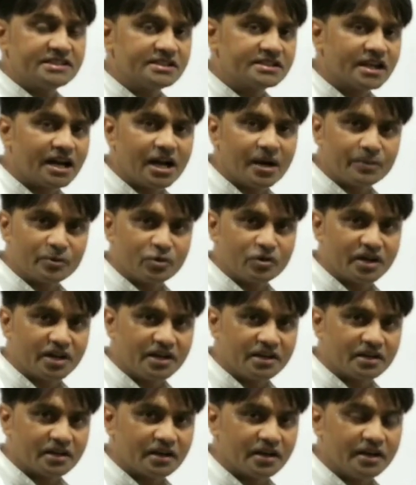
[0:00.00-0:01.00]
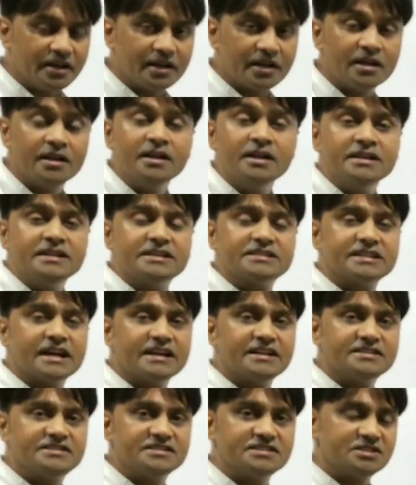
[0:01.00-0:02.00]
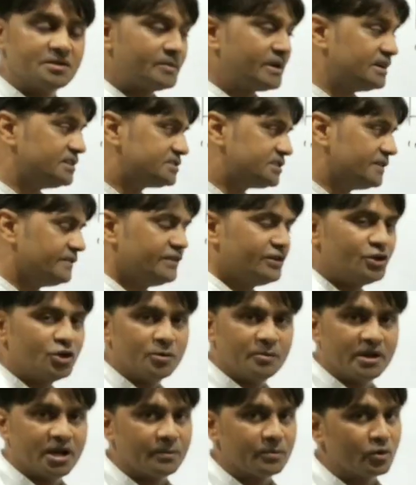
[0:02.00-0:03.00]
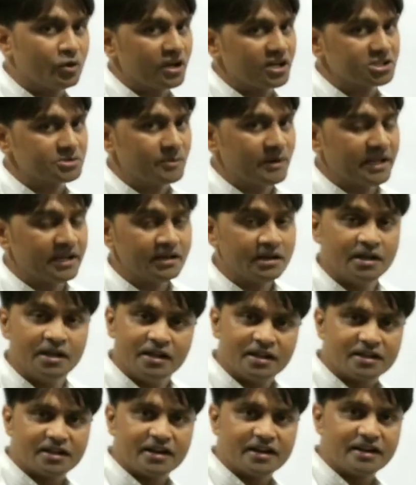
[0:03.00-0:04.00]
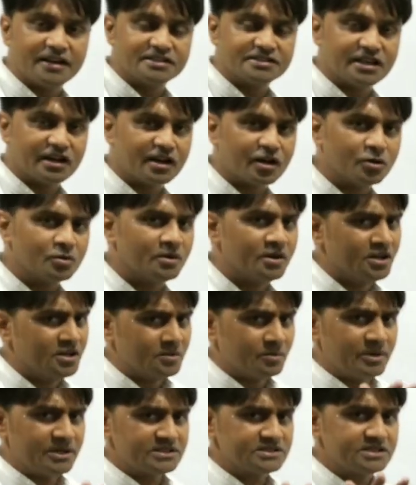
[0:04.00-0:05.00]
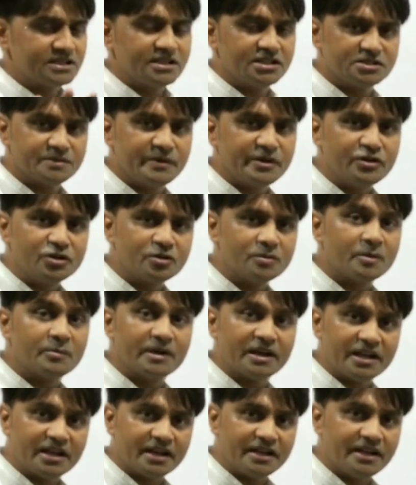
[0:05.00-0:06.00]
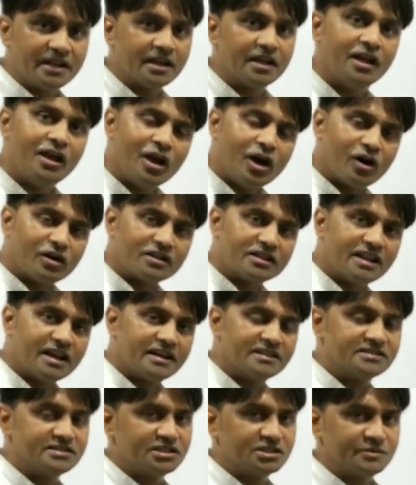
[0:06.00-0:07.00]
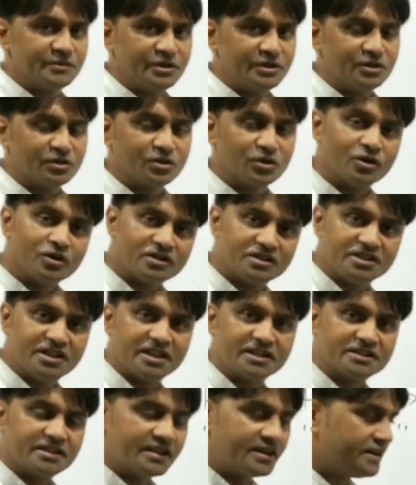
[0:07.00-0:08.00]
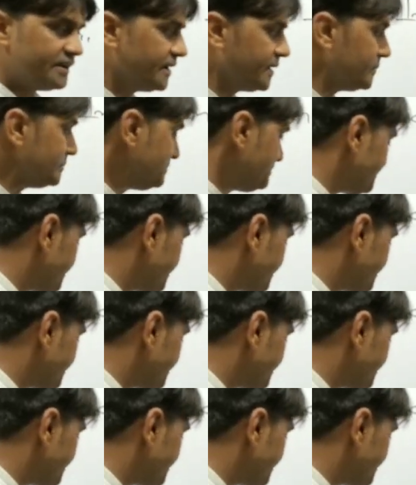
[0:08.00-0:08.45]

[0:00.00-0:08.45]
चिंता आपको नहीं करनी है ये सारी चीजें मैं इसी वीडियो में आपको एक्सप्लेन करने जा रहा हूँ बस इस वीडियो में बने रहिए और ध्यान से इस वीडियो को देखते रहिए